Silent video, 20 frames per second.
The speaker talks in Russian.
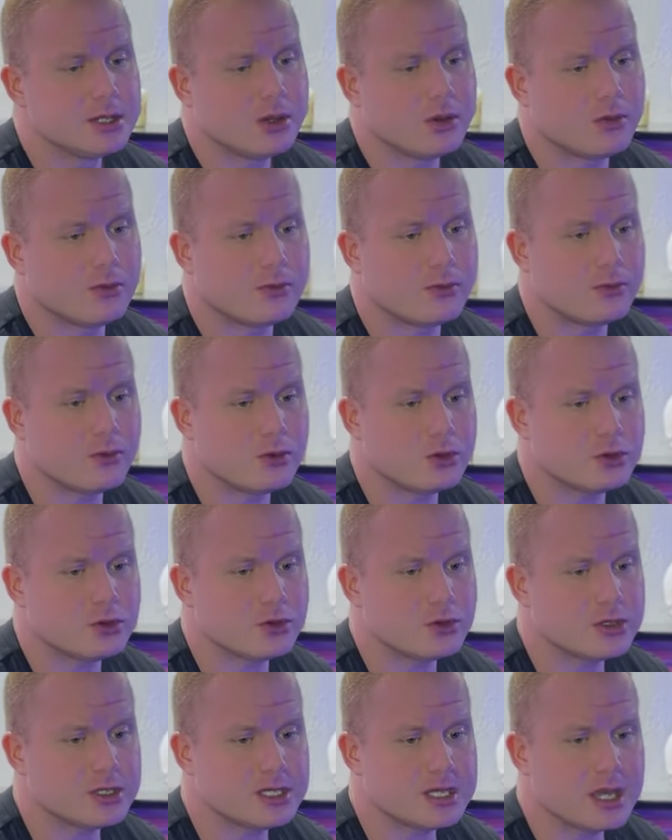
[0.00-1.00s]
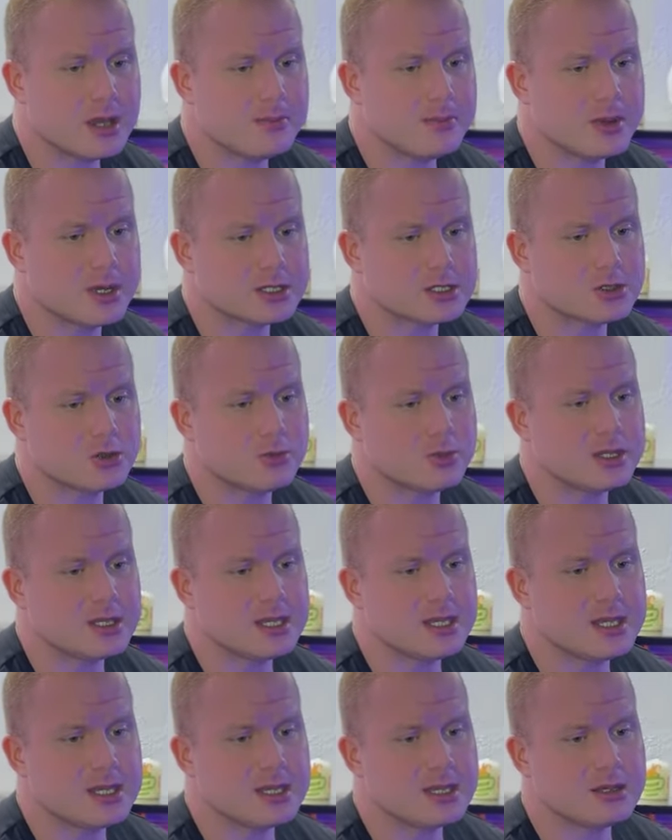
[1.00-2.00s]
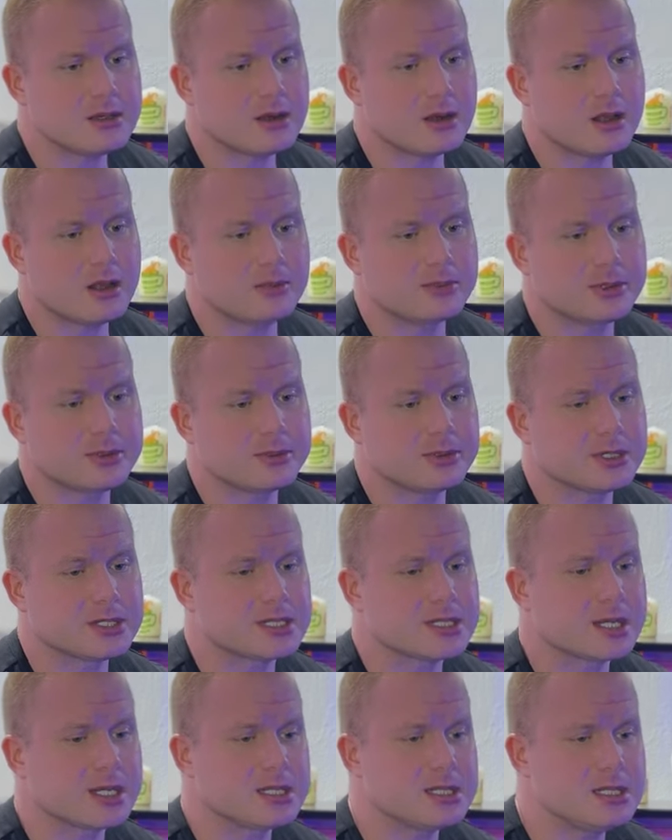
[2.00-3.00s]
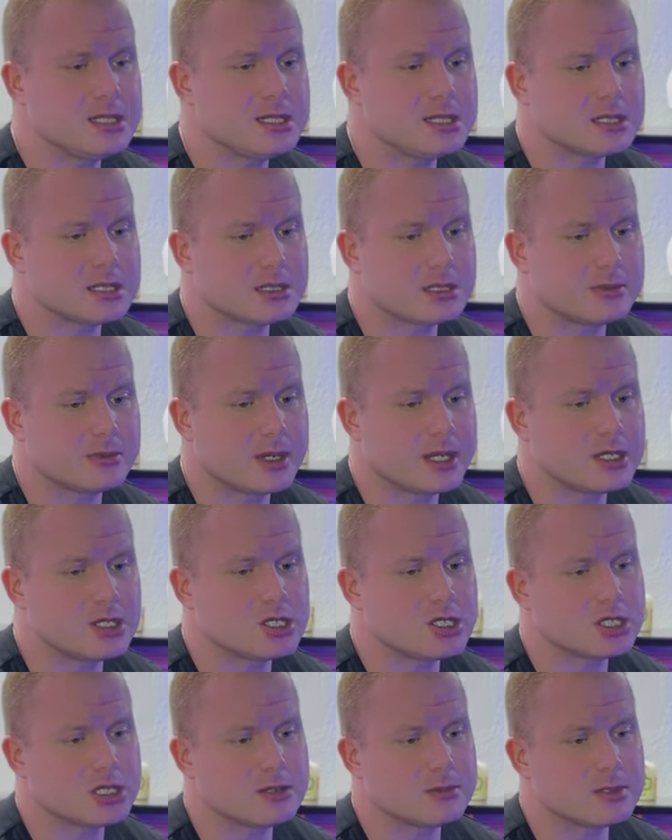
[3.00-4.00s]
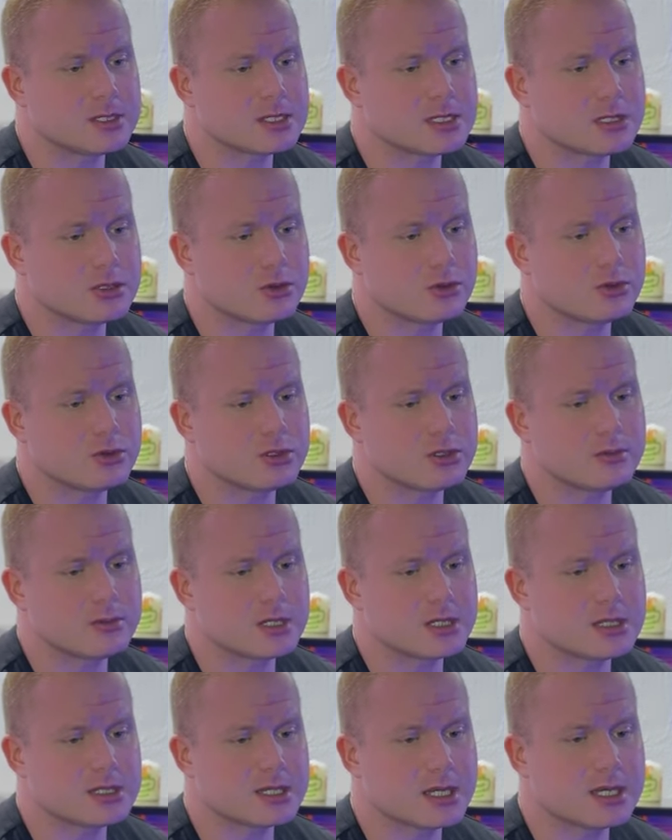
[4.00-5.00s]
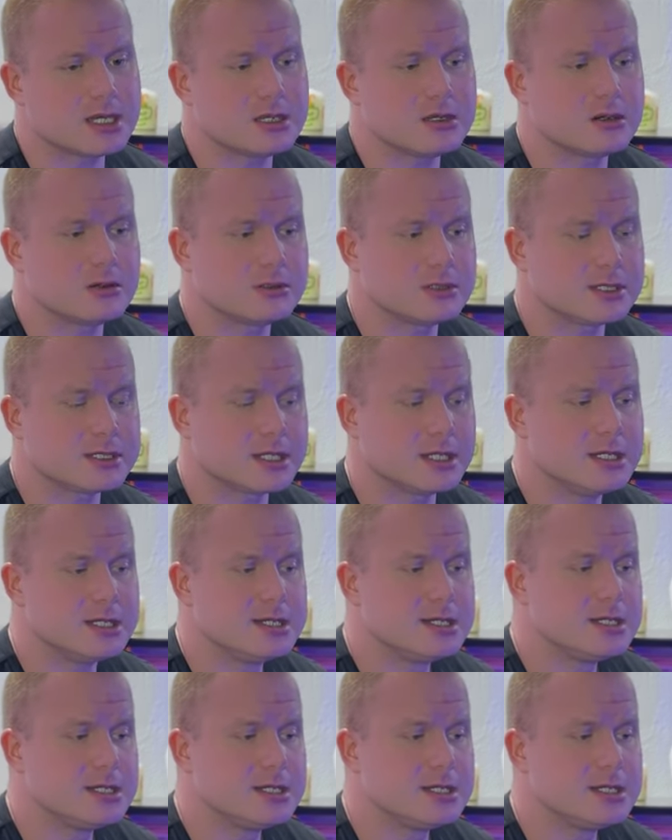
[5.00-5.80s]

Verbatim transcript: Вот. Но я бы особо не играл при простатите с анаболическими стероидами, не заигрывался.